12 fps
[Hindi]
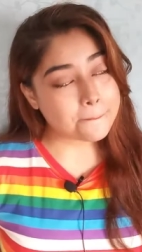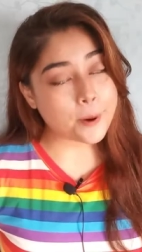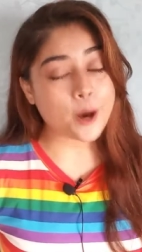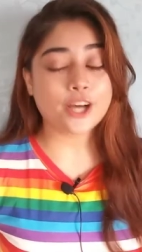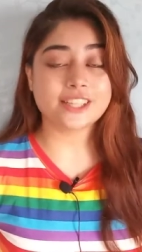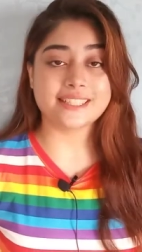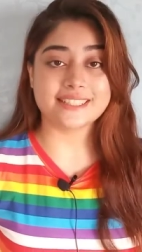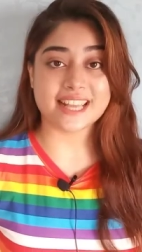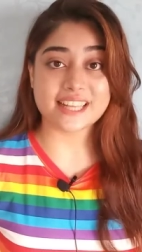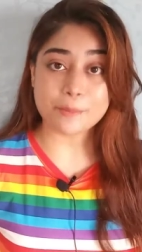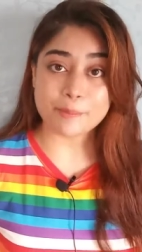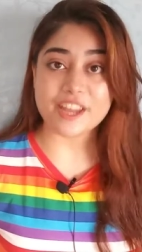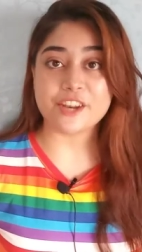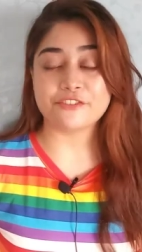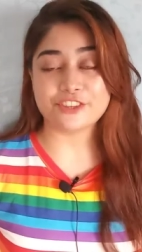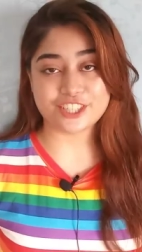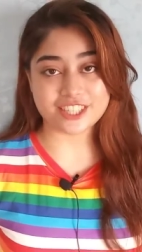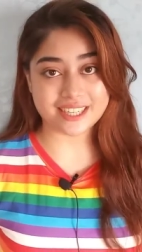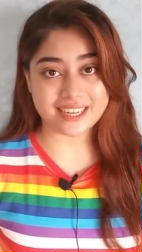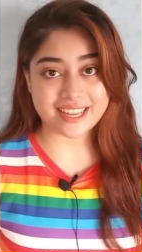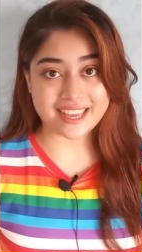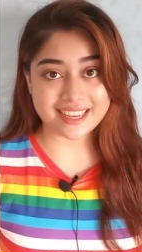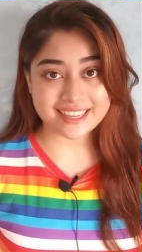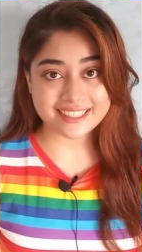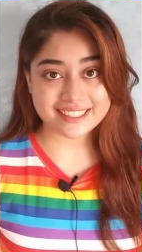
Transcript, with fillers: बहुत ही ज़्यादा बेनिफिशियल है